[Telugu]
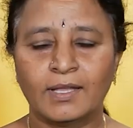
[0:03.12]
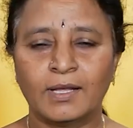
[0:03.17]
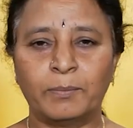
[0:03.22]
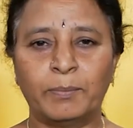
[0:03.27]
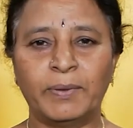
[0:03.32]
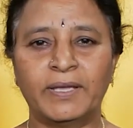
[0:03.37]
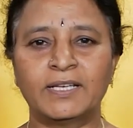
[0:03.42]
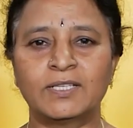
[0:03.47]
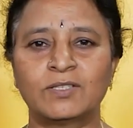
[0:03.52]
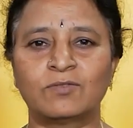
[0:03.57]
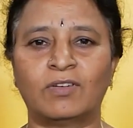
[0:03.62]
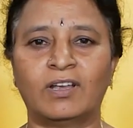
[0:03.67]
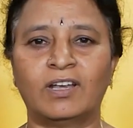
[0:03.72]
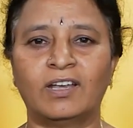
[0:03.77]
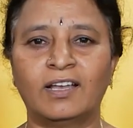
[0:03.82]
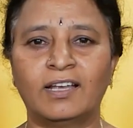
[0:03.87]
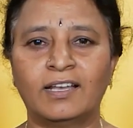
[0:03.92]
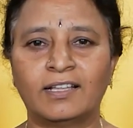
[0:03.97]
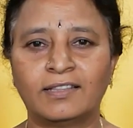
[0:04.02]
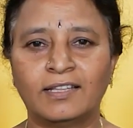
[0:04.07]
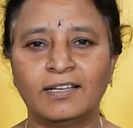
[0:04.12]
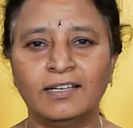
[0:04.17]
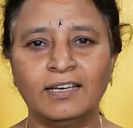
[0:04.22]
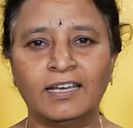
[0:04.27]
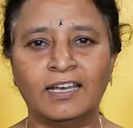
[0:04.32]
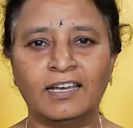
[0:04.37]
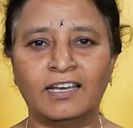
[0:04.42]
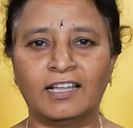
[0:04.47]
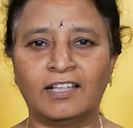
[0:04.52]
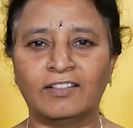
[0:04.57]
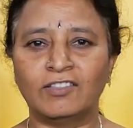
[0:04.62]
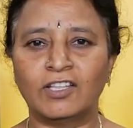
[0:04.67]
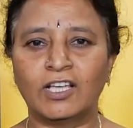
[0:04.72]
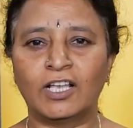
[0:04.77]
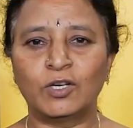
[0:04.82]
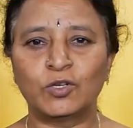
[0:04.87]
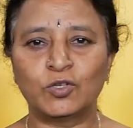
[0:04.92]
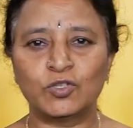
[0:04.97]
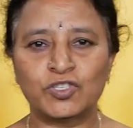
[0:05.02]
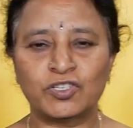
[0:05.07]
నా పేరు స్వర్ణలత నేను
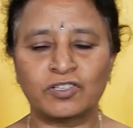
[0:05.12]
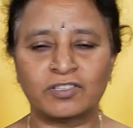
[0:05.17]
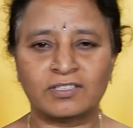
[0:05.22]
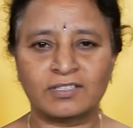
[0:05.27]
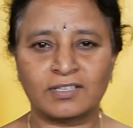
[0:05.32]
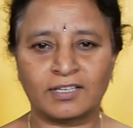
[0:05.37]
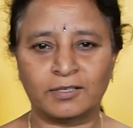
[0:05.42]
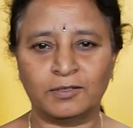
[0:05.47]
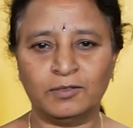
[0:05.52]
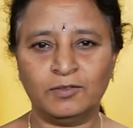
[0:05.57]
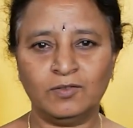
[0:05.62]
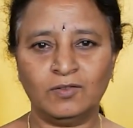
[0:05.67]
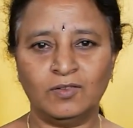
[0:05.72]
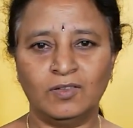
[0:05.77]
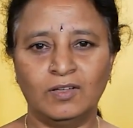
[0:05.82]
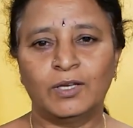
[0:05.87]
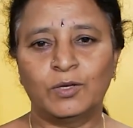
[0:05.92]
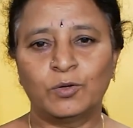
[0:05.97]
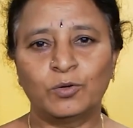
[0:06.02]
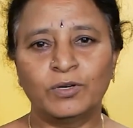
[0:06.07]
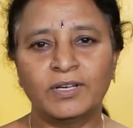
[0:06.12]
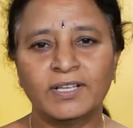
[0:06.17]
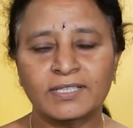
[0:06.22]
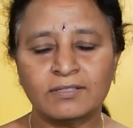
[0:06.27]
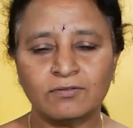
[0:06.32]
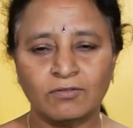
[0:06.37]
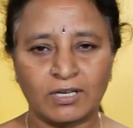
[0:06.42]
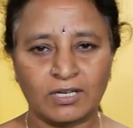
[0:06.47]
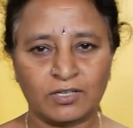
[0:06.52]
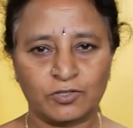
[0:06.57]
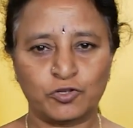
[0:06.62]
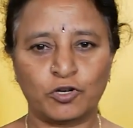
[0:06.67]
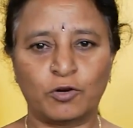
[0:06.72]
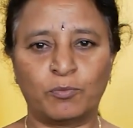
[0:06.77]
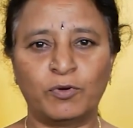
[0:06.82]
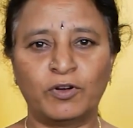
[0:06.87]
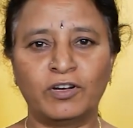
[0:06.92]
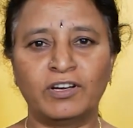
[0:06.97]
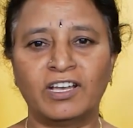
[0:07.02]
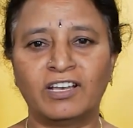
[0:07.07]
నంద్యాల నుంచి వచ్చాను ఈ టూ డేస్ వర్క్
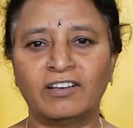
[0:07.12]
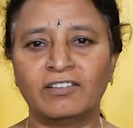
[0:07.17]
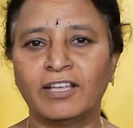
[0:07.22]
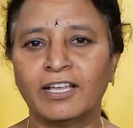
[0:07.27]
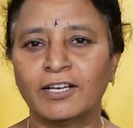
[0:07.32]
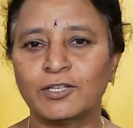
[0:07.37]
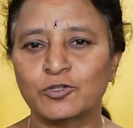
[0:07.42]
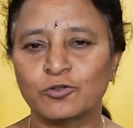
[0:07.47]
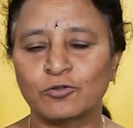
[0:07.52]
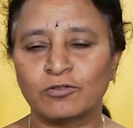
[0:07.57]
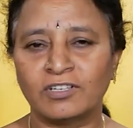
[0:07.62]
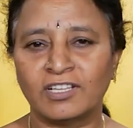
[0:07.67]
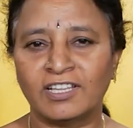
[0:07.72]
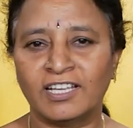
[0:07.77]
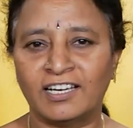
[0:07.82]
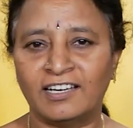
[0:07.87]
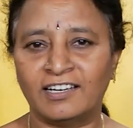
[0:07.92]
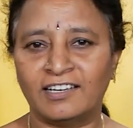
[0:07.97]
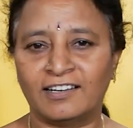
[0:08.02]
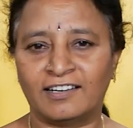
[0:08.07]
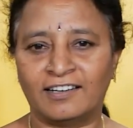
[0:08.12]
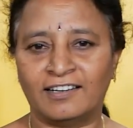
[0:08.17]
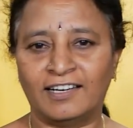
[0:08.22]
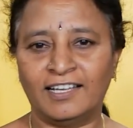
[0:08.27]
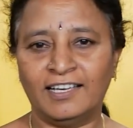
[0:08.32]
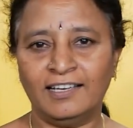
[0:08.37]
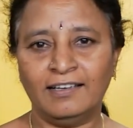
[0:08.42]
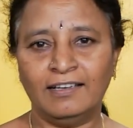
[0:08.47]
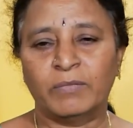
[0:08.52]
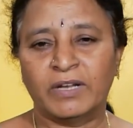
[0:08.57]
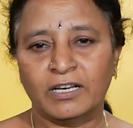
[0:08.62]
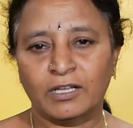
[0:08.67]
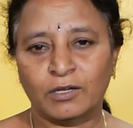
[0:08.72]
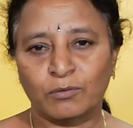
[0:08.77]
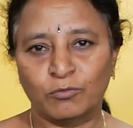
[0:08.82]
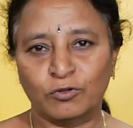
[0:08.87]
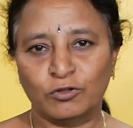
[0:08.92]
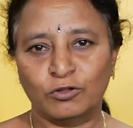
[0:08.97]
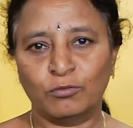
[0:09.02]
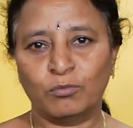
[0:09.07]
షాప్ లో నేను నేర్చుకున్నది ఏంటి అంటే మనకి
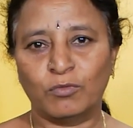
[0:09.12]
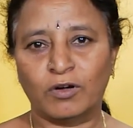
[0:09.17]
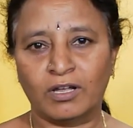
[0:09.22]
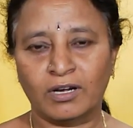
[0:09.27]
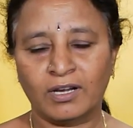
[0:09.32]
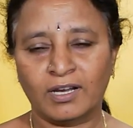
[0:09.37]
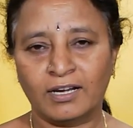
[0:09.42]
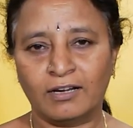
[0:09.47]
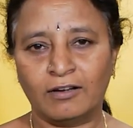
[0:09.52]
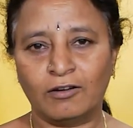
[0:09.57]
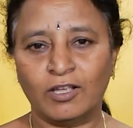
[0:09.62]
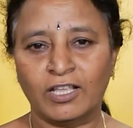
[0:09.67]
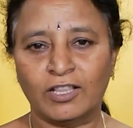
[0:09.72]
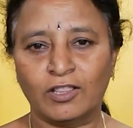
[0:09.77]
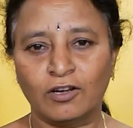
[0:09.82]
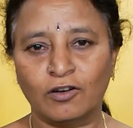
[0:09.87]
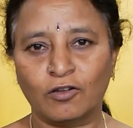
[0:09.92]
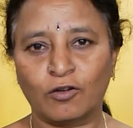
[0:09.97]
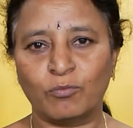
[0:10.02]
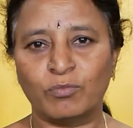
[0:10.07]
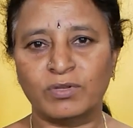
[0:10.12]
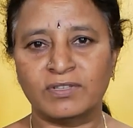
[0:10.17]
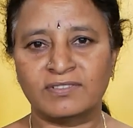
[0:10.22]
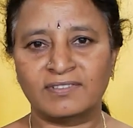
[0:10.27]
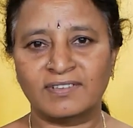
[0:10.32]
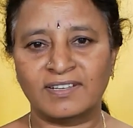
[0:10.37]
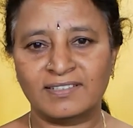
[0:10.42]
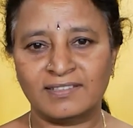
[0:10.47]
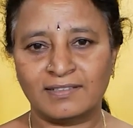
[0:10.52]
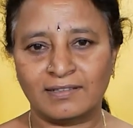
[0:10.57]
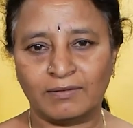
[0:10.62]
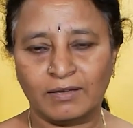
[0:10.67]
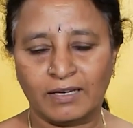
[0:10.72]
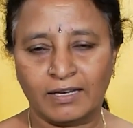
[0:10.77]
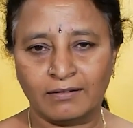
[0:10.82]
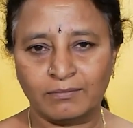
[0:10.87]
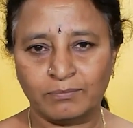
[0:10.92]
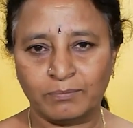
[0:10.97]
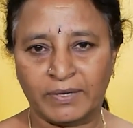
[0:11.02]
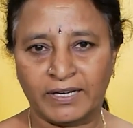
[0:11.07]
ముందు మార్కెట్ లో ఏదైనా ఒక బిజినెస్
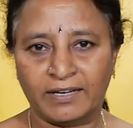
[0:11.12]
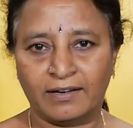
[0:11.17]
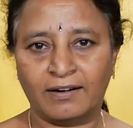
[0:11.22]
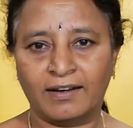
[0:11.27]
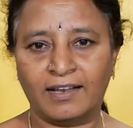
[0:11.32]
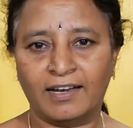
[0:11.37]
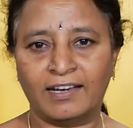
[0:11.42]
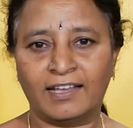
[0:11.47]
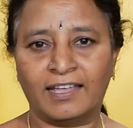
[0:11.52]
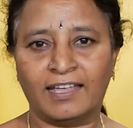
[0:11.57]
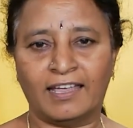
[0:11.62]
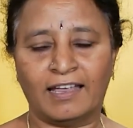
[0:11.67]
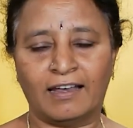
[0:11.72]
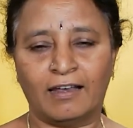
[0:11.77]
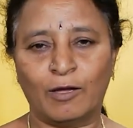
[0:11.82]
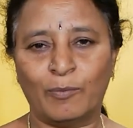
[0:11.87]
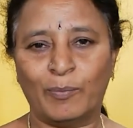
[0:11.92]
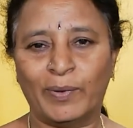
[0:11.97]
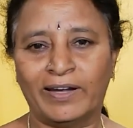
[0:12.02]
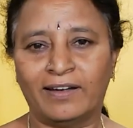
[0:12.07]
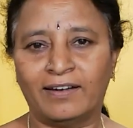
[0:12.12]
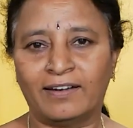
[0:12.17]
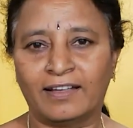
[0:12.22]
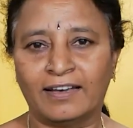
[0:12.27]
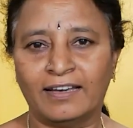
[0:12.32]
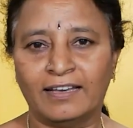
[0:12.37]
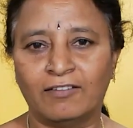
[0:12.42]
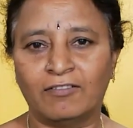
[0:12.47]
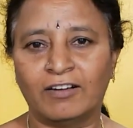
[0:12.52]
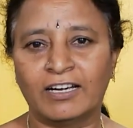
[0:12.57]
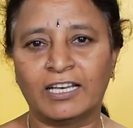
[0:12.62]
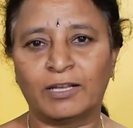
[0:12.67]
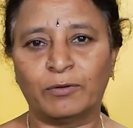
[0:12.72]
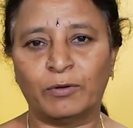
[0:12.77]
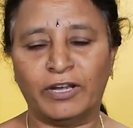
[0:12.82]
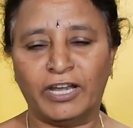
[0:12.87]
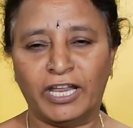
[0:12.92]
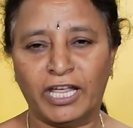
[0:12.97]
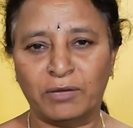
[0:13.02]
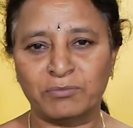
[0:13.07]
పెట్టడానికి ఎలా పెట్టాలి వాటికి
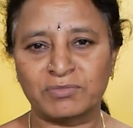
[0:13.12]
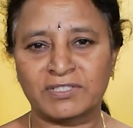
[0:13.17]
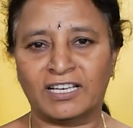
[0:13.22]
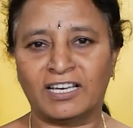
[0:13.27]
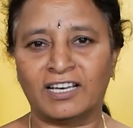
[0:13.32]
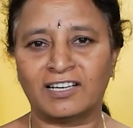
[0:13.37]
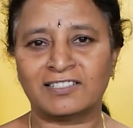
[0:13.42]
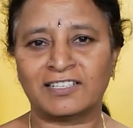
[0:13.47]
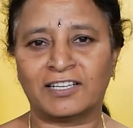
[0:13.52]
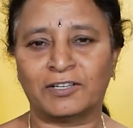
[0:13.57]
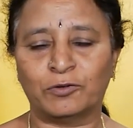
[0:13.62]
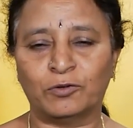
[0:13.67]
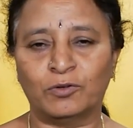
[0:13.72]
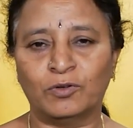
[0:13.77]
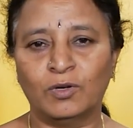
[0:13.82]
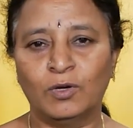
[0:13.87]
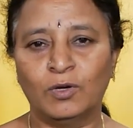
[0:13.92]
నేమ్ సెలెక్షన్